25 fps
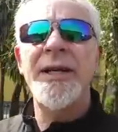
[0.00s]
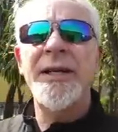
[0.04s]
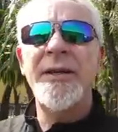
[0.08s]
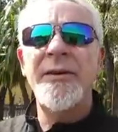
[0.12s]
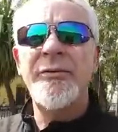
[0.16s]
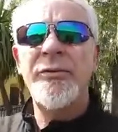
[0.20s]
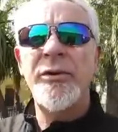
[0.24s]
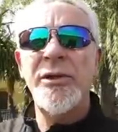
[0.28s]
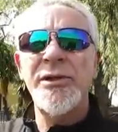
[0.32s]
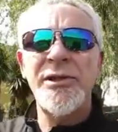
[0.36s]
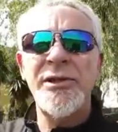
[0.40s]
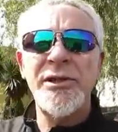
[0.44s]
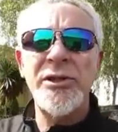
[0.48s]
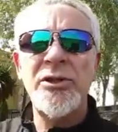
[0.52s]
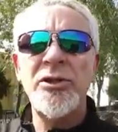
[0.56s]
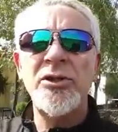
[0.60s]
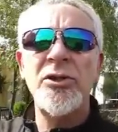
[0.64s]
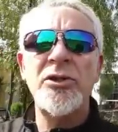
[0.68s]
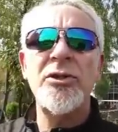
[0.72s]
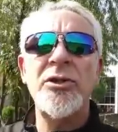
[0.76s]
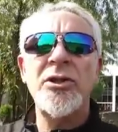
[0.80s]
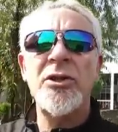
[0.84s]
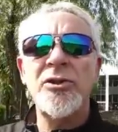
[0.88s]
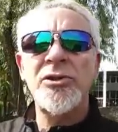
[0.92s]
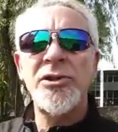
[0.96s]
Aquí fue el
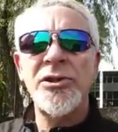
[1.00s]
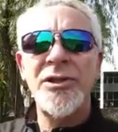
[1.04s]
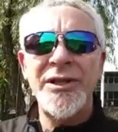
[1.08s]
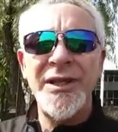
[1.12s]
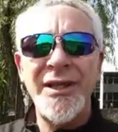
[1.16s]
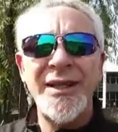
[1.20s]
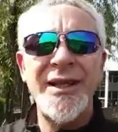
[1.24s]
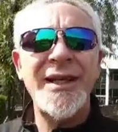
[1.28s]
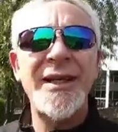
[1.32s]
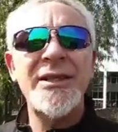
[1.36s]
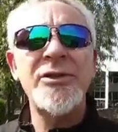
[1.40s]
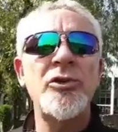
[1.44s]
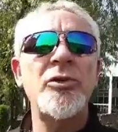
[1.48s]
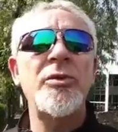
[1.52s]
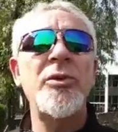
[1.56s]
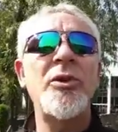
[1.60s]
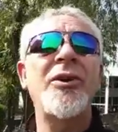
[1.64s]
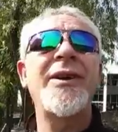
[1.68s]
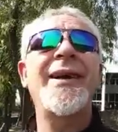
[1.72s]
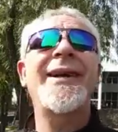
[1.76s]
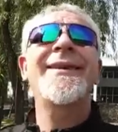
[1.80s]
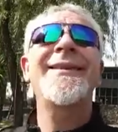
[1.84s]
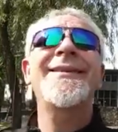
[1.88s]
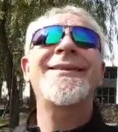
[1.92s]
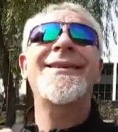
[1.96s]
sitio donde los indígenas
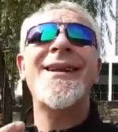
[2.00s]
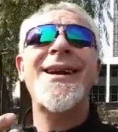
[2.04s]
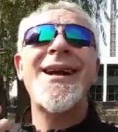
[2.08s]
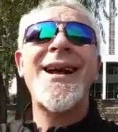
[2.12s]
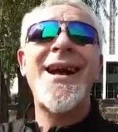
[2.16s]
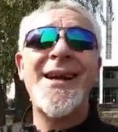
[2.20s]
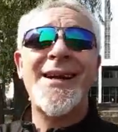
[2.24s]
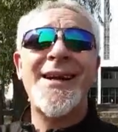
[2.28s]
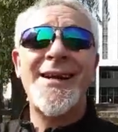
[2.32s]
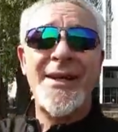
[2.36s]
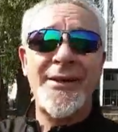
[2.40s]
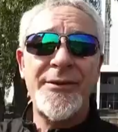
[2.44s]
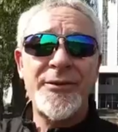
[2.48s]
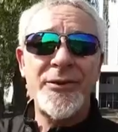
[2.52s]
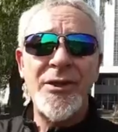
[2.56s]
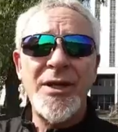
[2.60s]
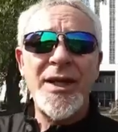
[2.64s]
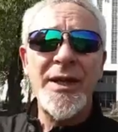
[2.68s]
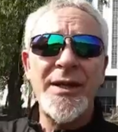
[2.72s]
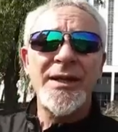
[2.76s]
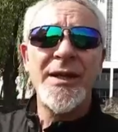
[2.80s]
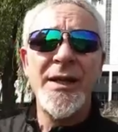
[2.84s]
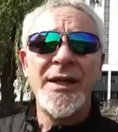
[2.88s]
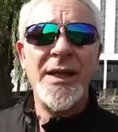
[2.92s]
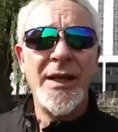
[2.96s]
tuvieron que entregar la
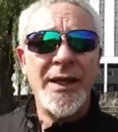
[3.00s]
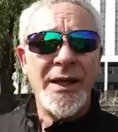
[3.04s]
ciudad